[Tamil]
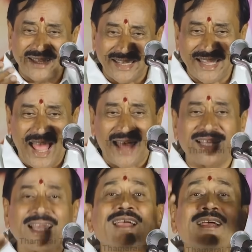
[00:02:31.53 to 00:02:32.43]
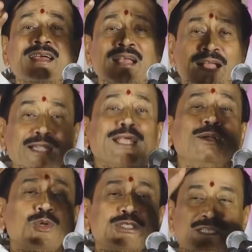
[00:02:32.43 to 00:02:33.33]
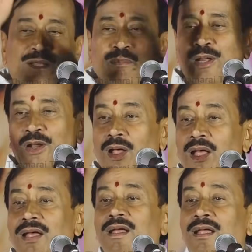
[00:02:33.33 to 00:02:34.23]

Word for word: தெரியாத கண்டனூர் சிதம்பரம்